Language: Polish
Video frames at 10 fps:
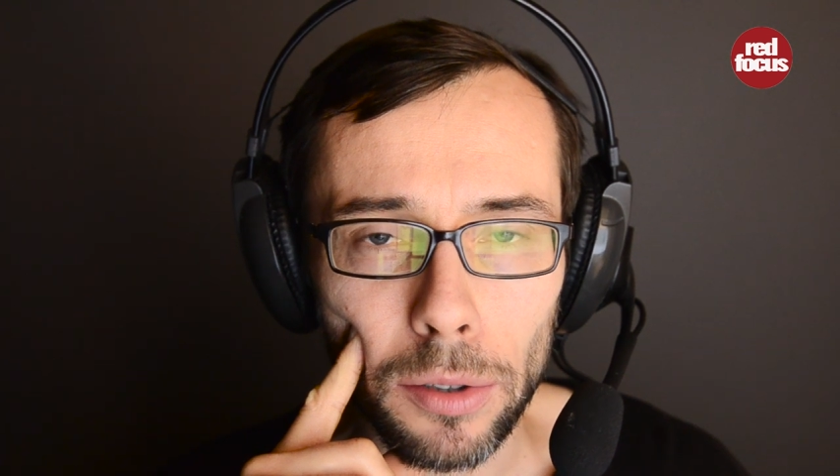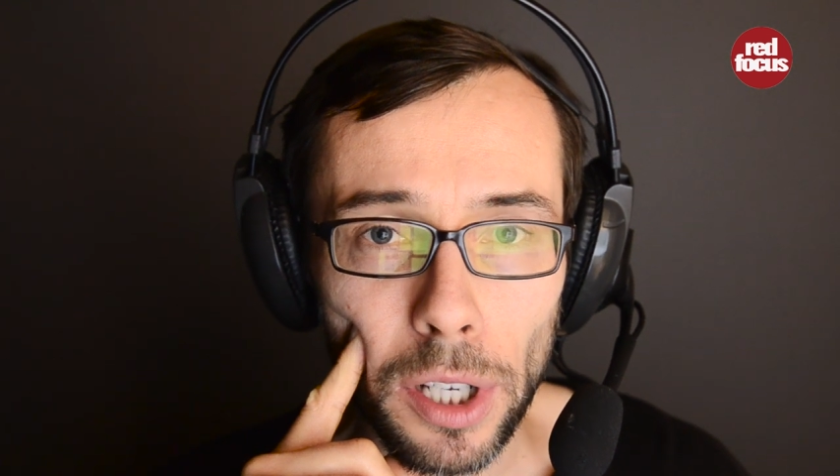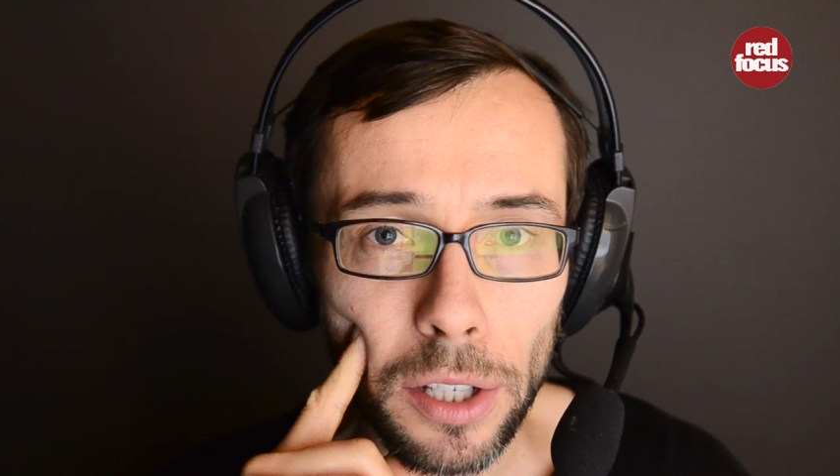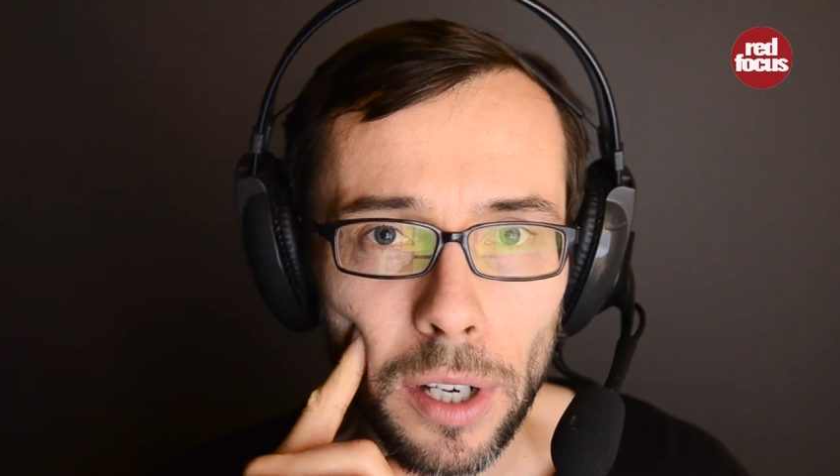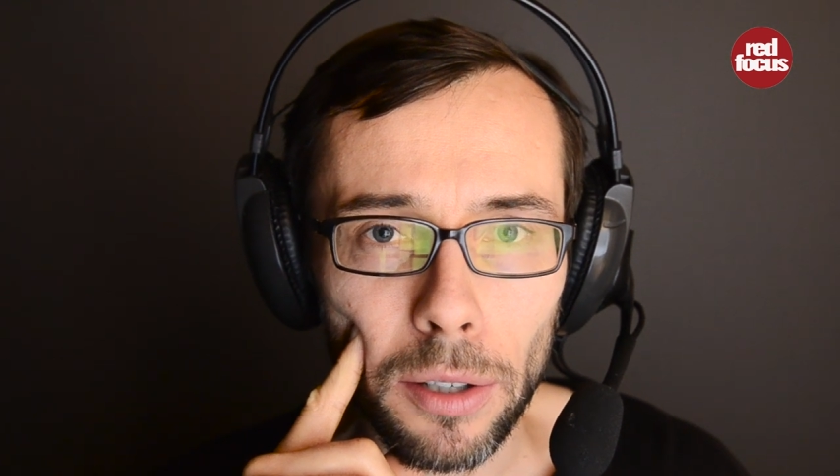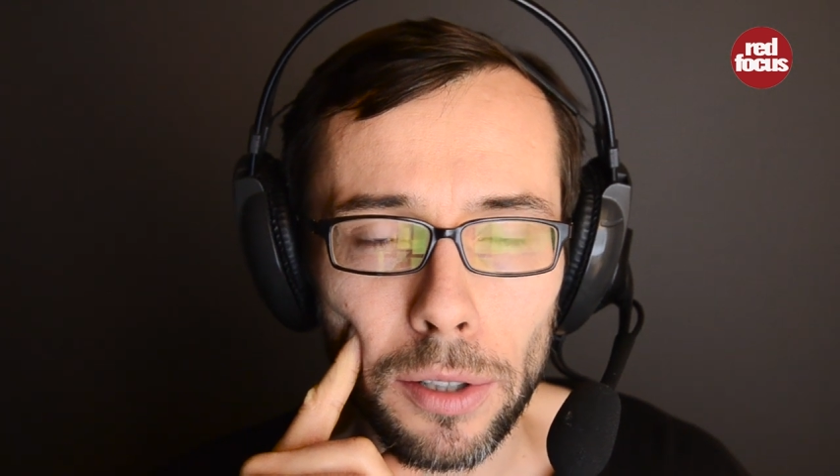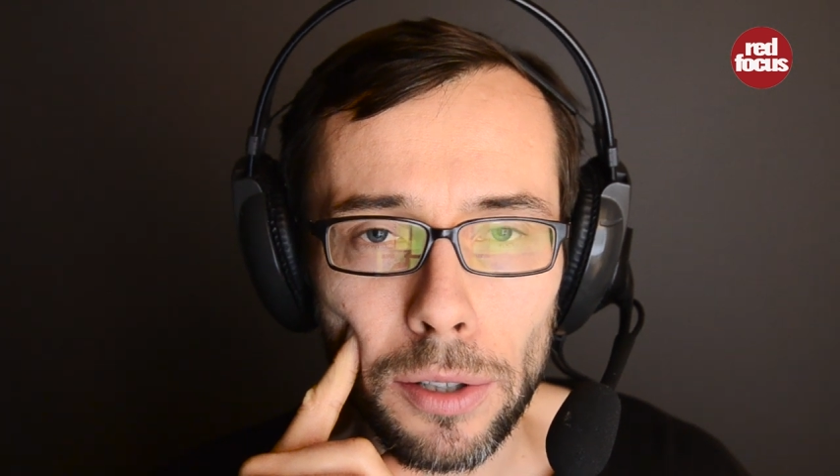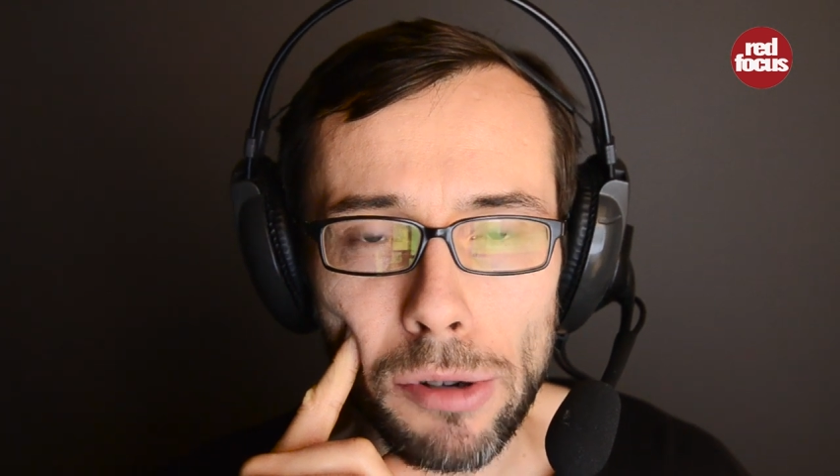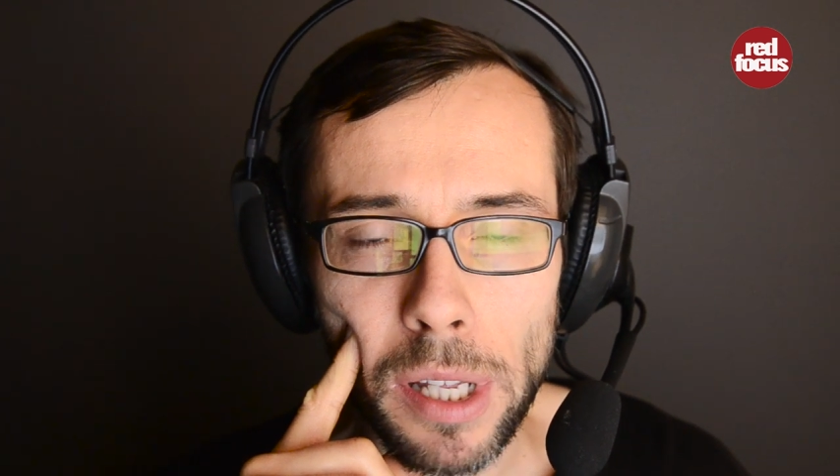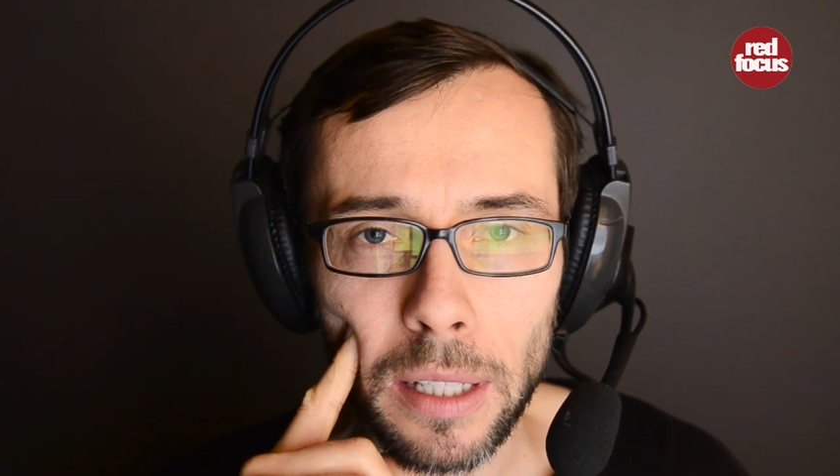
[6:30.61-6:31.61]
o, dzieciach, o
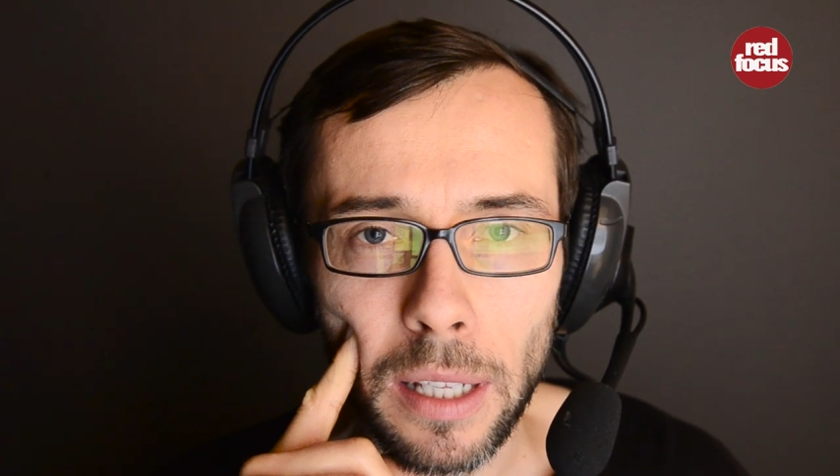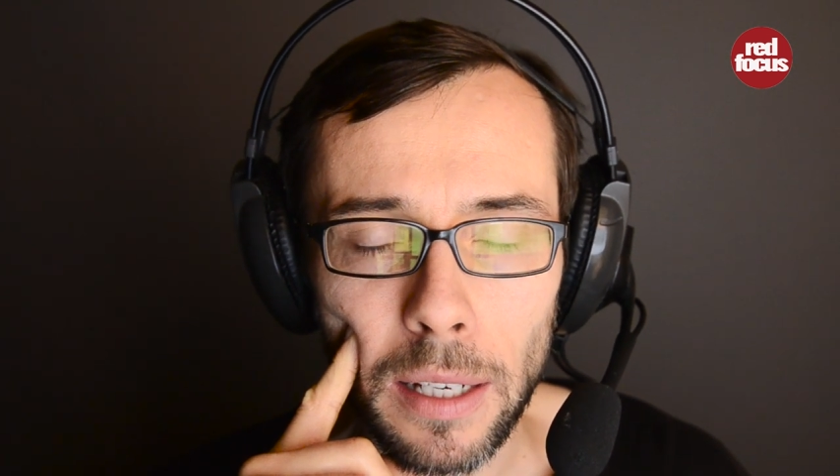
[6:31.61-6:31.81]
życiu i tak